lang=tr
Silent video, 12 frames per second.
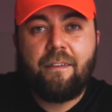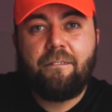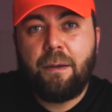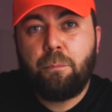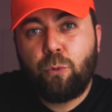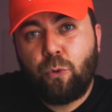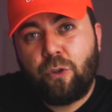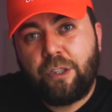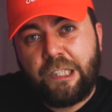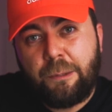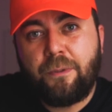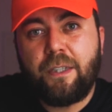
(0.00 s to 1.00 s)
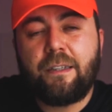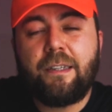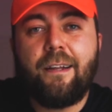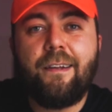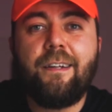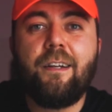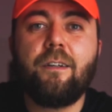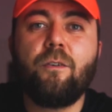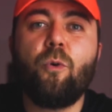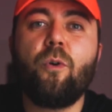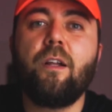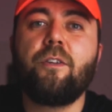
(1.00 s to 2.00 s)
Ve bu chipsette inanın
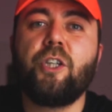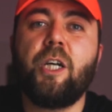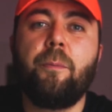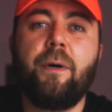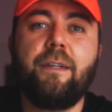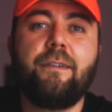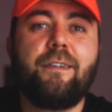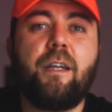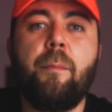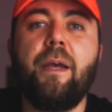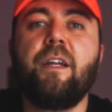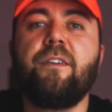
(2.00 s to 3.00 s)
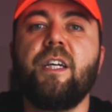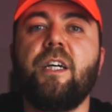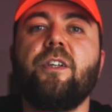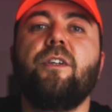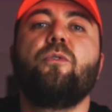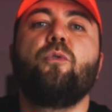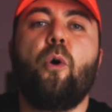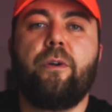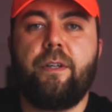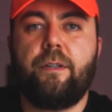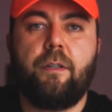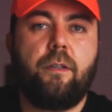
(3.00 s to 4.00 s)
16 GB RAM'e ihtiyacınız
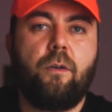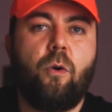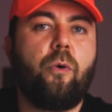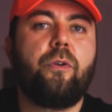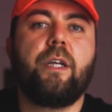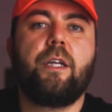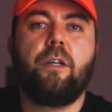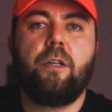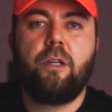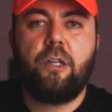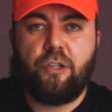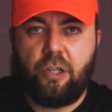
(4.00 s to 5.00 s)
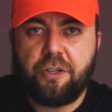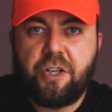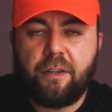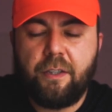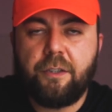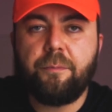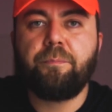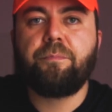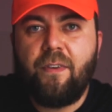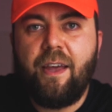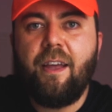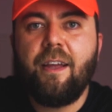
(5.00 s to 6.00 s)
yok dedi oradaki çalışanlar.
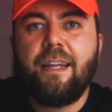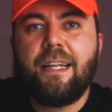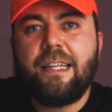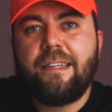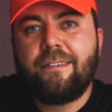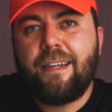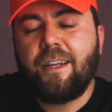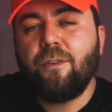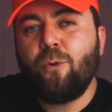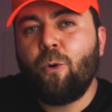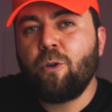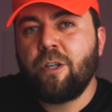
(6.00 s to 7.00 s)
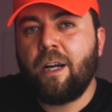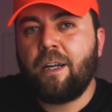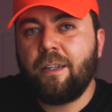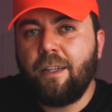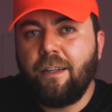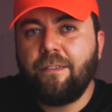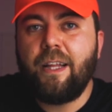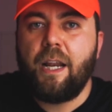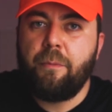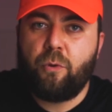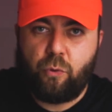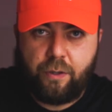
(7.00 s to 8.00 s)
Ve 8 Ocağı kadar
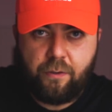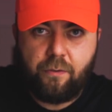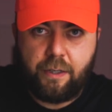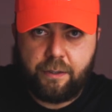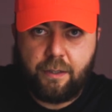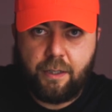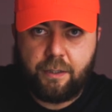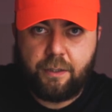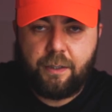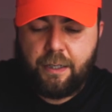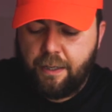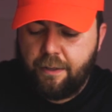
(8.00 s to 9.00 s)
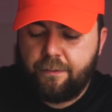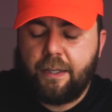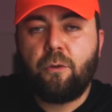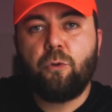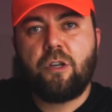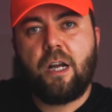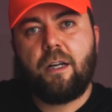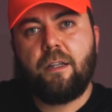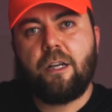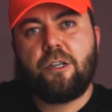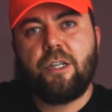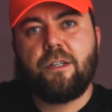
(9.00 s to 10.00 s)
deneme süresi verdiler. 8 Ocağı
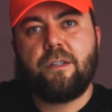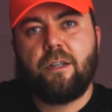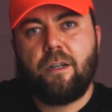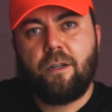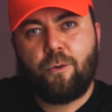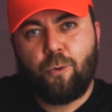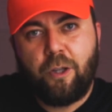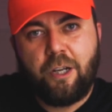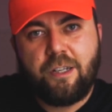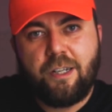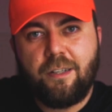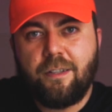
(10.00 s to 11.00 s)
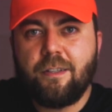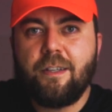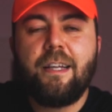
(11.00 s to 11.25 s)
kadar cihazı kullanacağız.